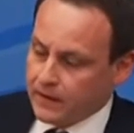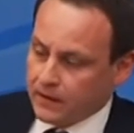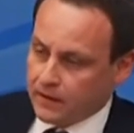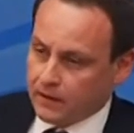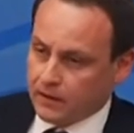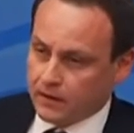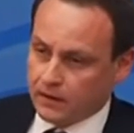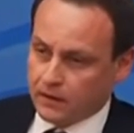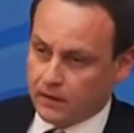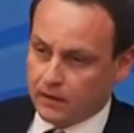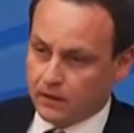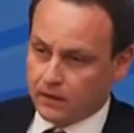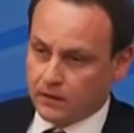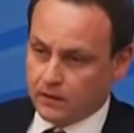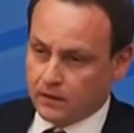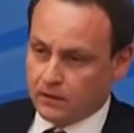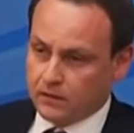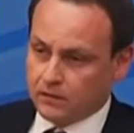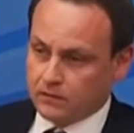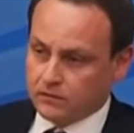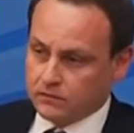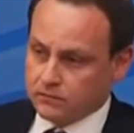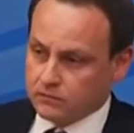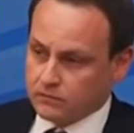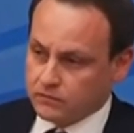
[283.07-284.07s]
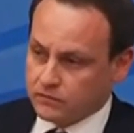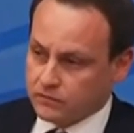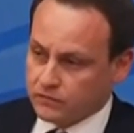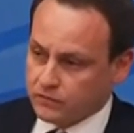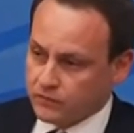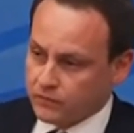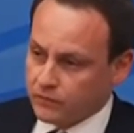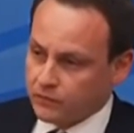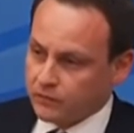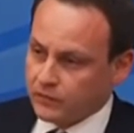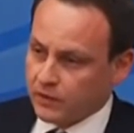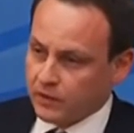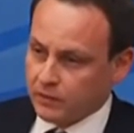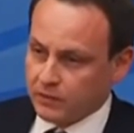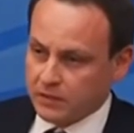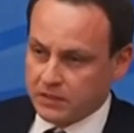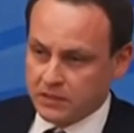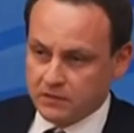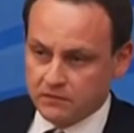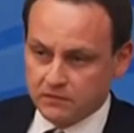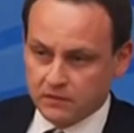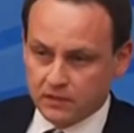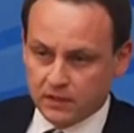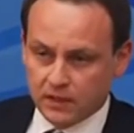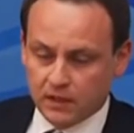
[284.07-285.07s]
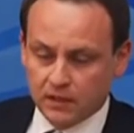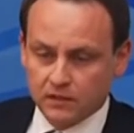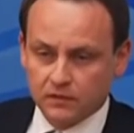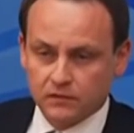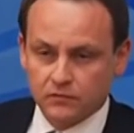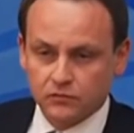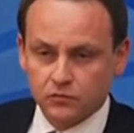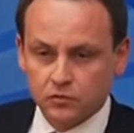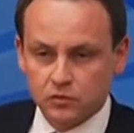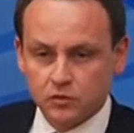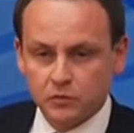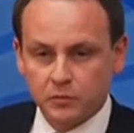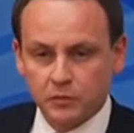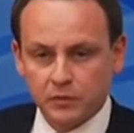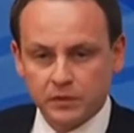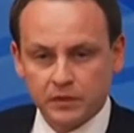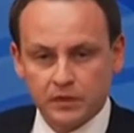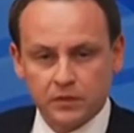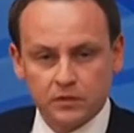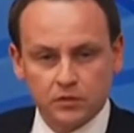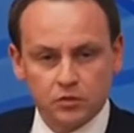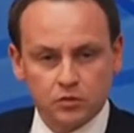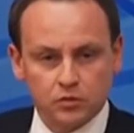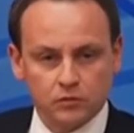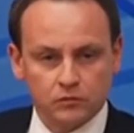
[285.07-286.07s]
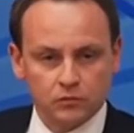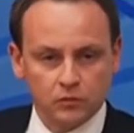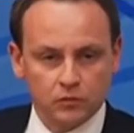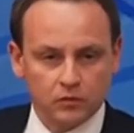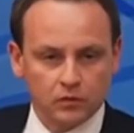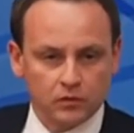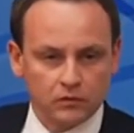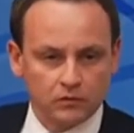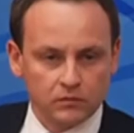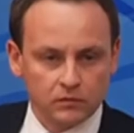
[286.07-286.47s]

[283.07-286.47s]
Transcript: А, нормативных актов нужно принять еще много.